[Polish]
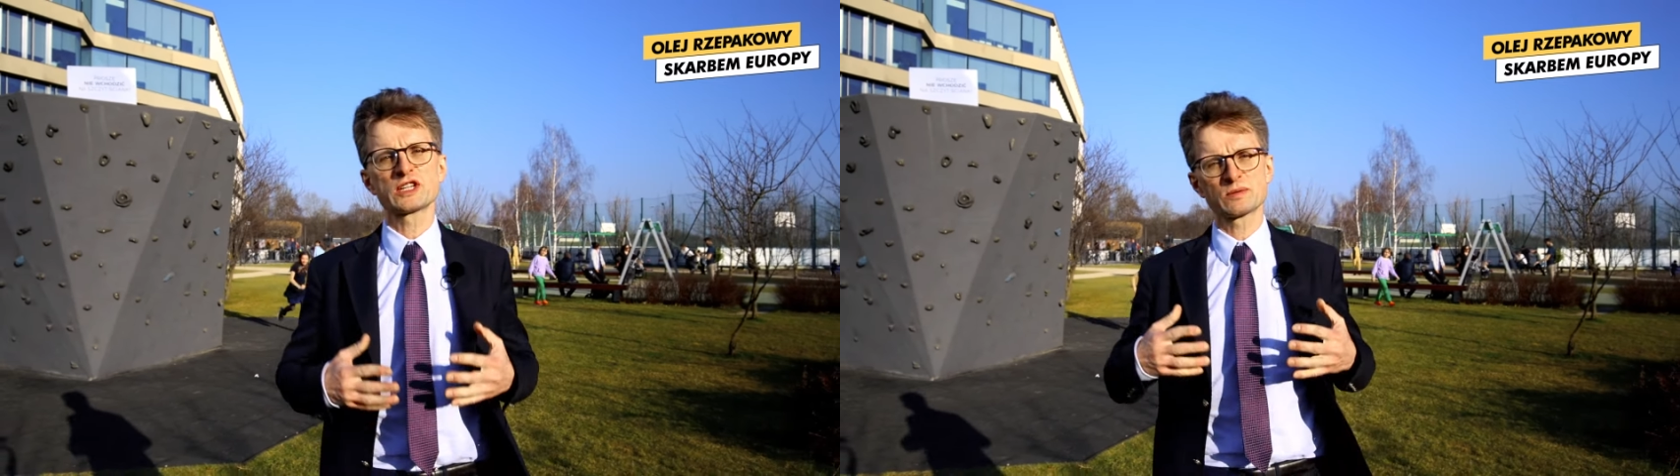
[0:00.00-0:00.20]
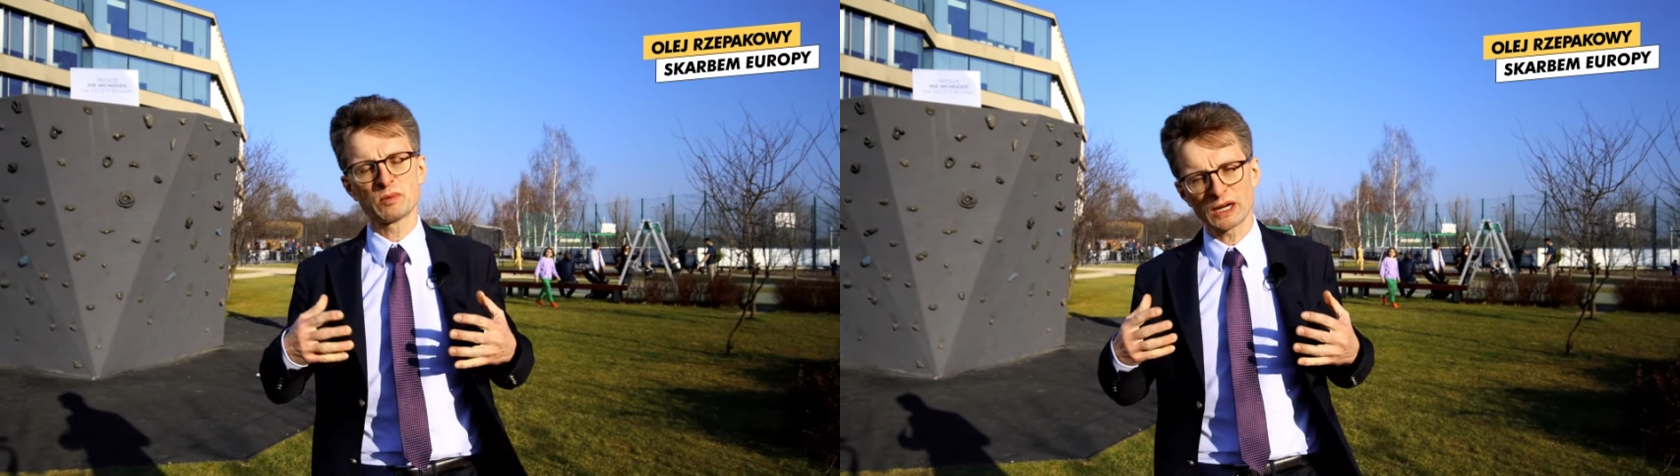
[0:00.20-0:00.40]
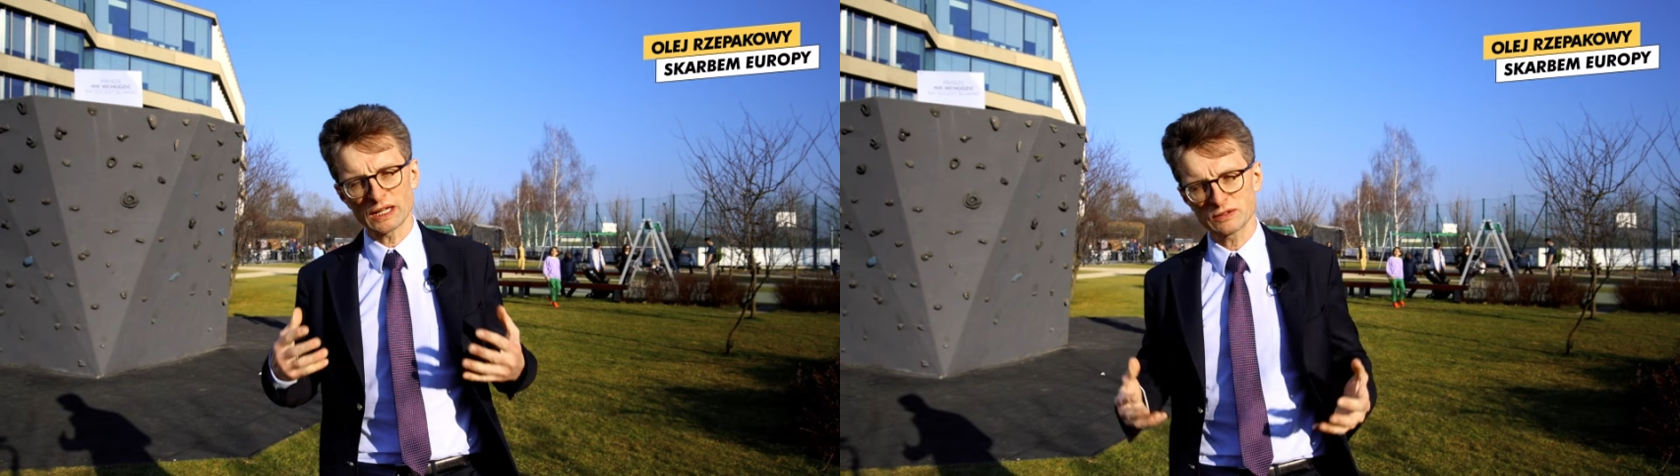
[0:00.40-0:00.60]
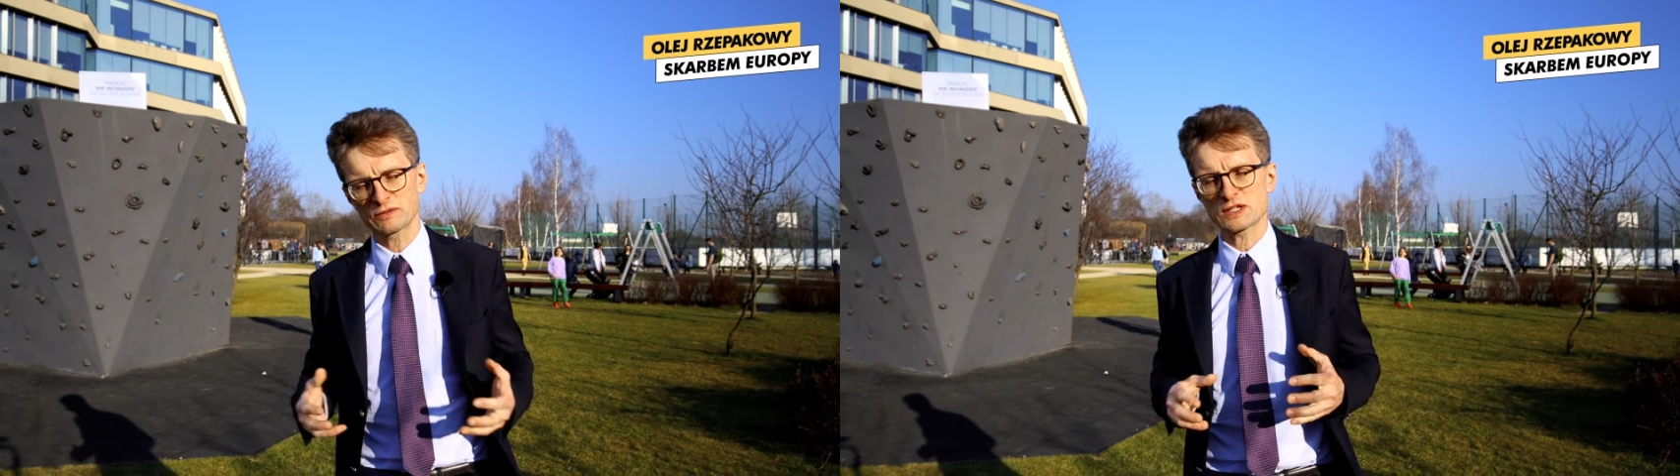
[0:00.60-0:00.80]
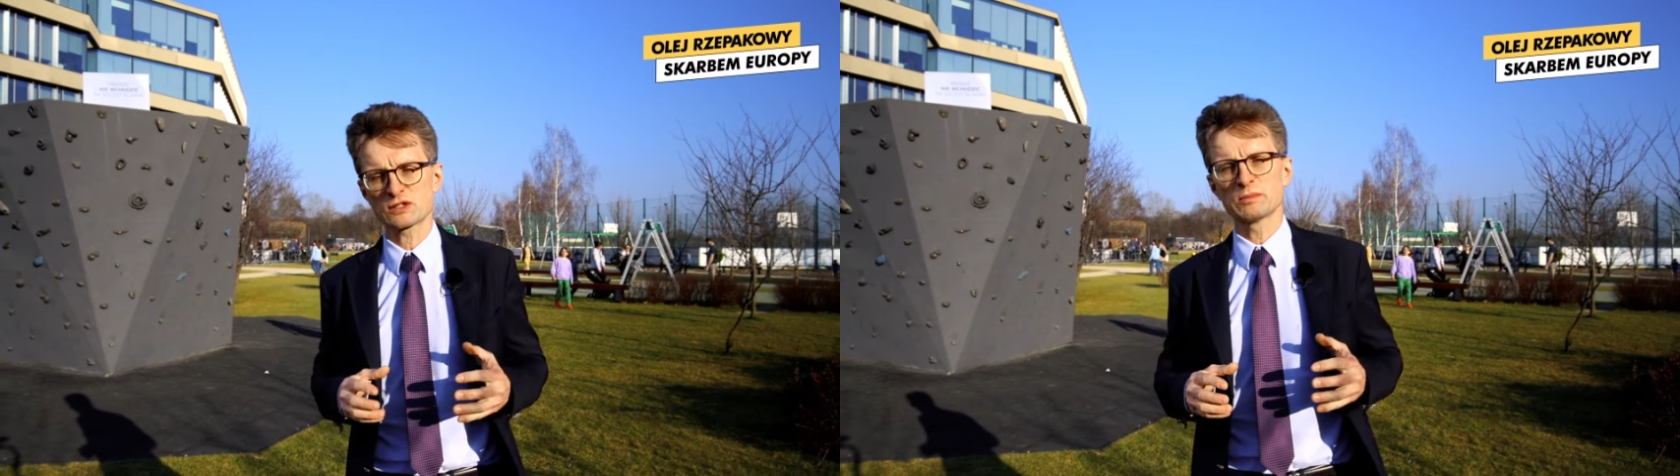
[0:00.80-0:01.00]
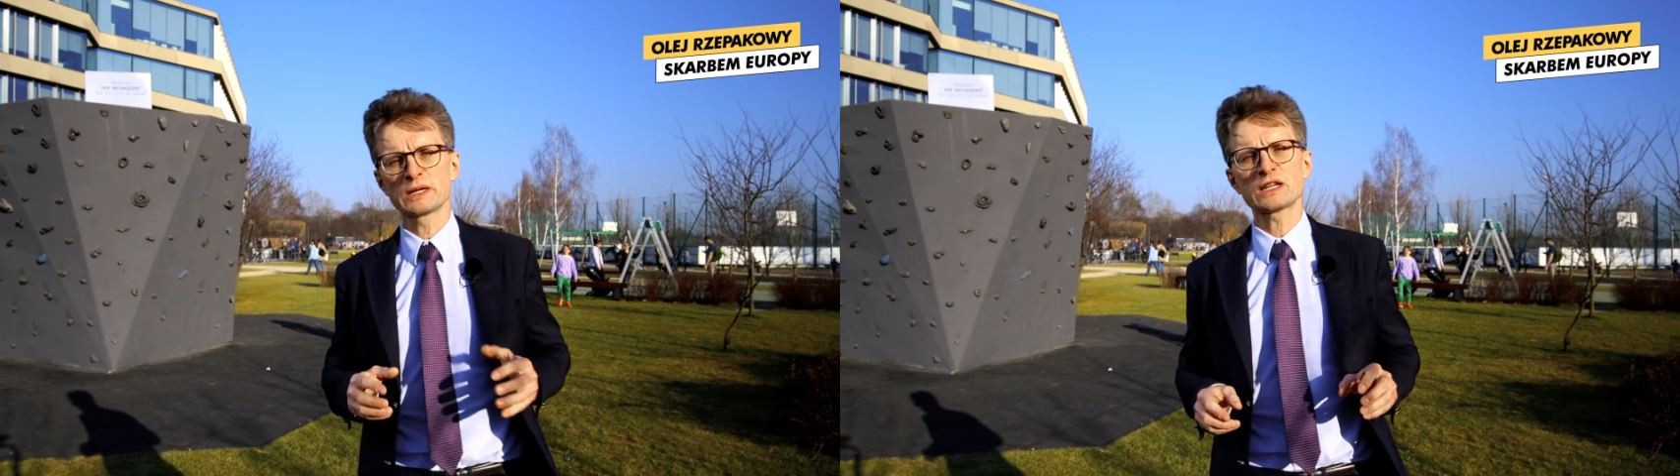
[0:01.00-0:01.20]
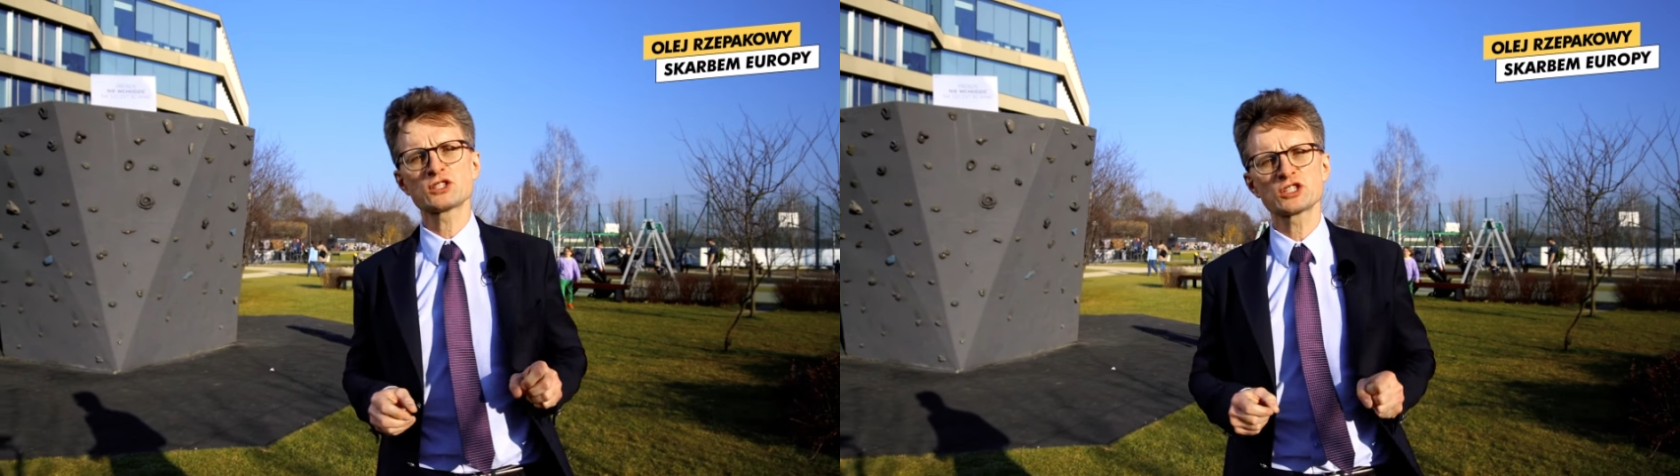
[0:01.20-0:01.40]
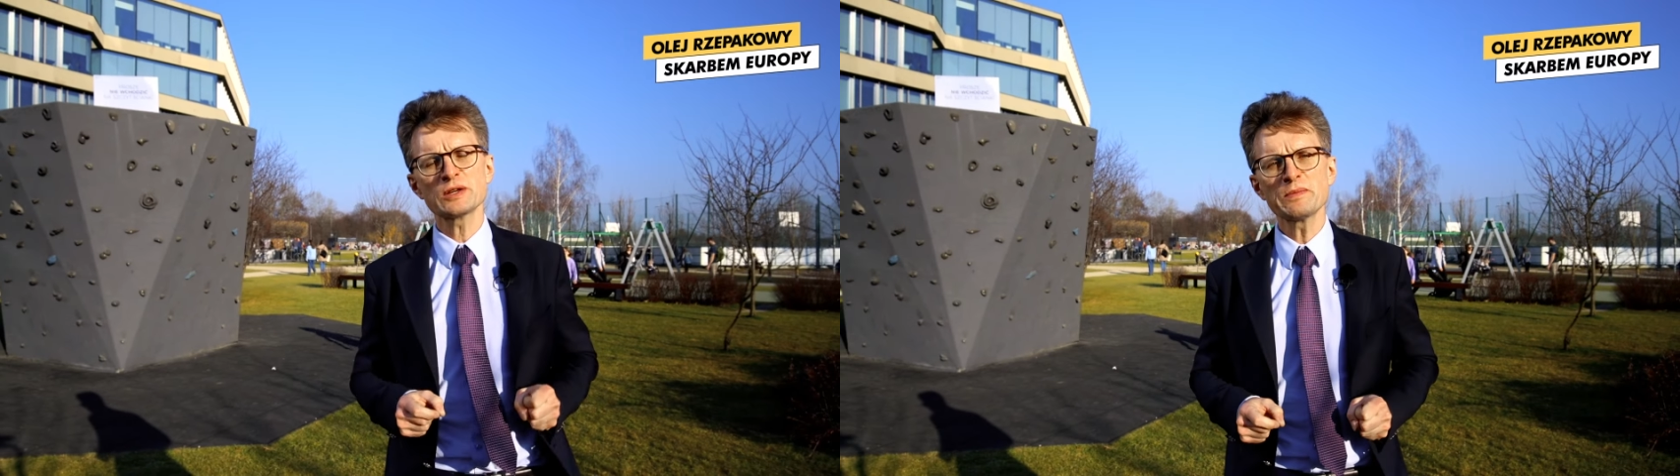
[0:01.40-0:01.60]
jest bogaty w kwasy
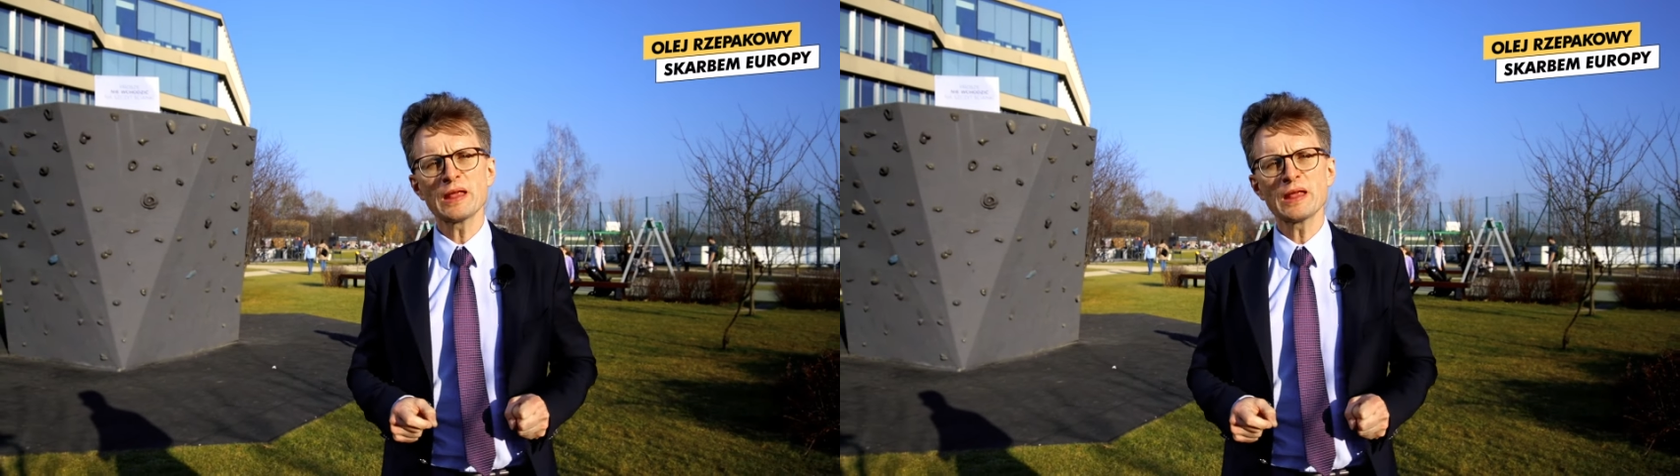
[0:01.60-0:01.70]
omega-3,